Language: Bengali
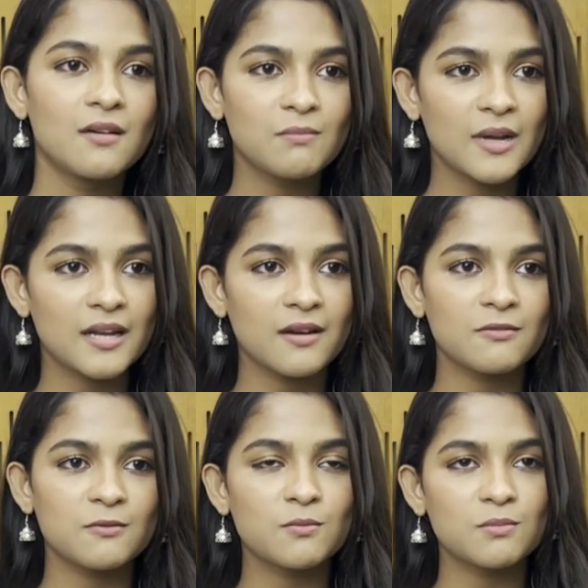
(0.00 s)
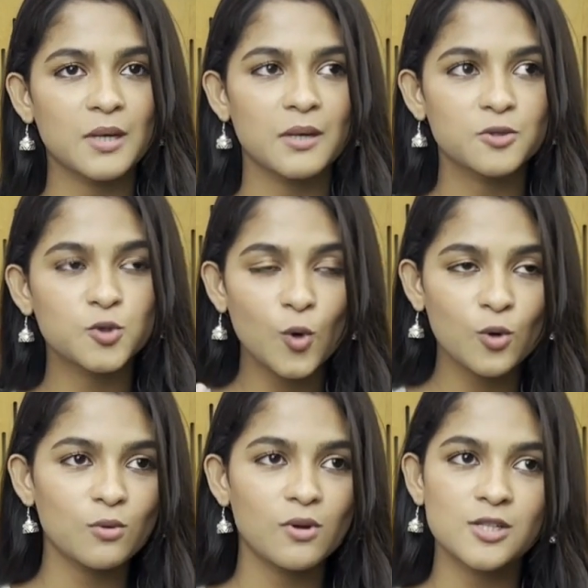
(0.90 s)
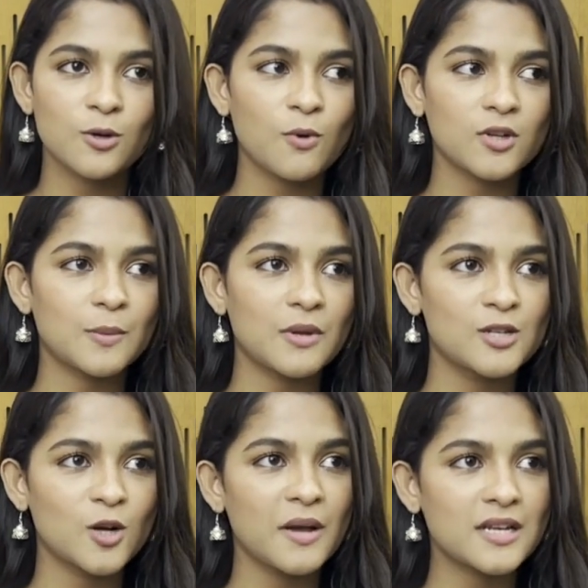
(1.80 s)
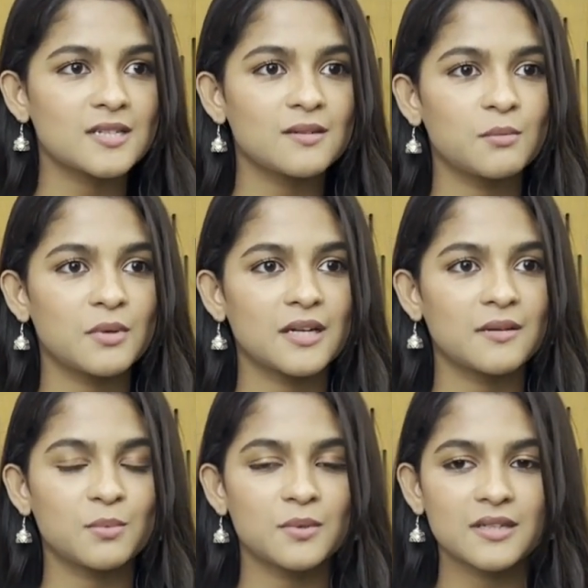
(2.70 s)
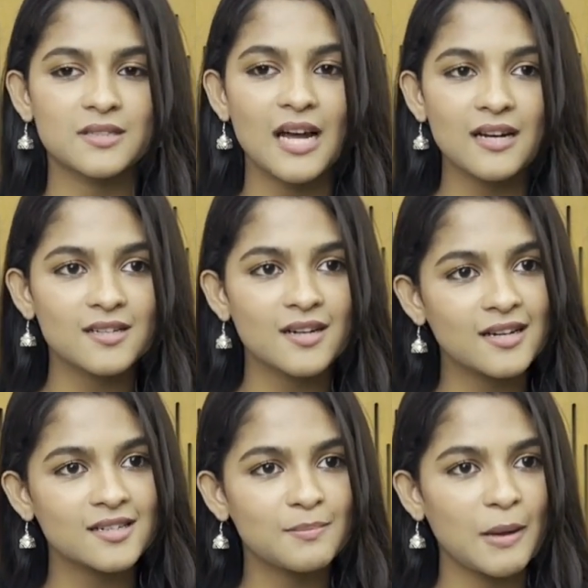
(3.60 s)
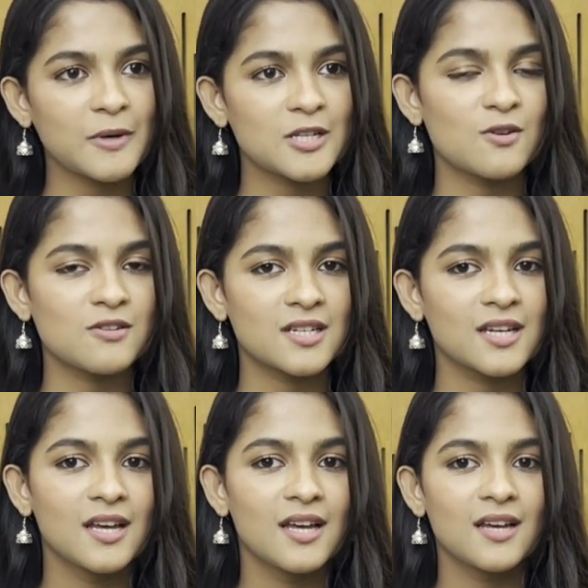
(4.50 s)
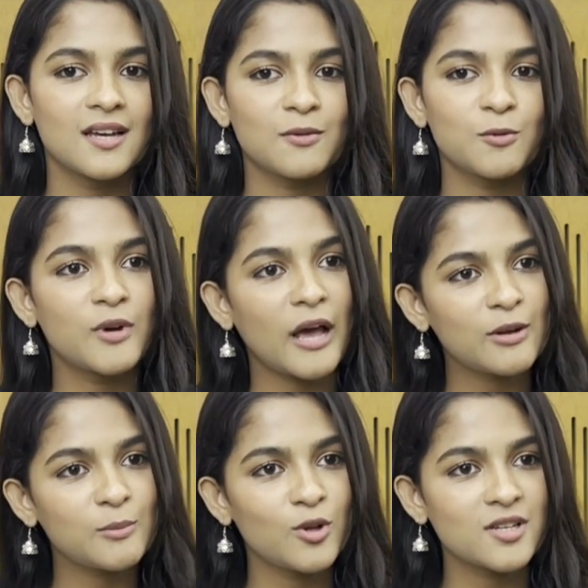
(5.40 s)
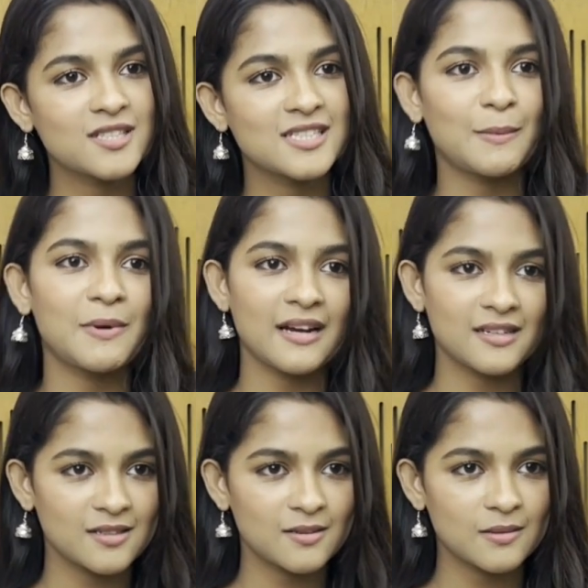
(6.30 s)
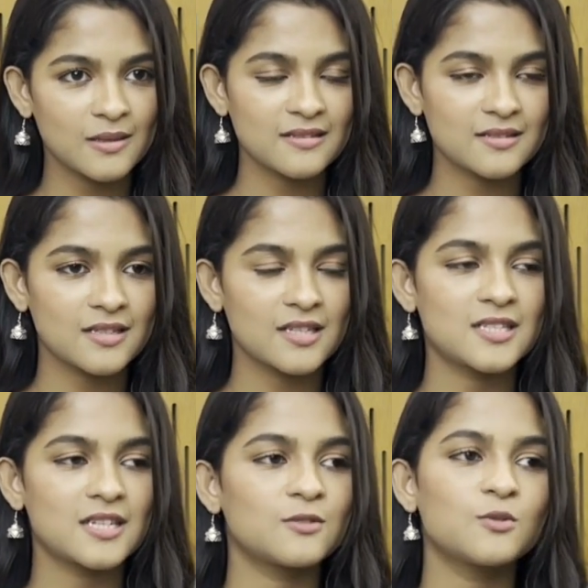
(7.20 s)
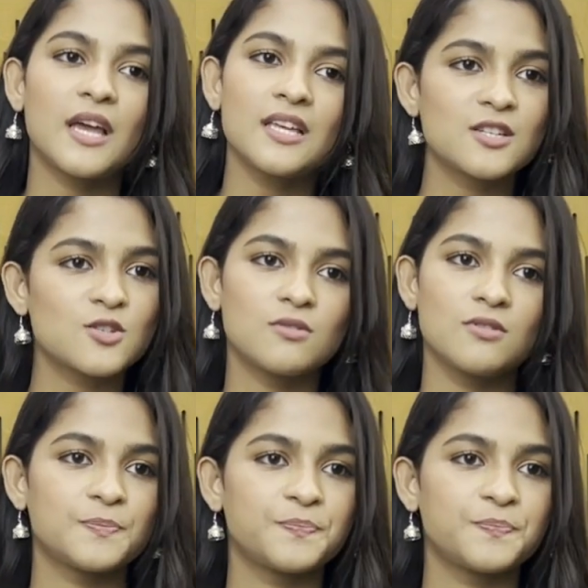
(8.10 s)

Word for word: মানে মানে চোখগুলো যেরকম কথা বলে যেরকম একটা মানে টান টান একটা ব্যাপার ছিল যে ও মনে এখনই ভুলে যাচ্ছে আবার একটা অ্যান্সার দিচ্ছে তো এই জিনিসগুলো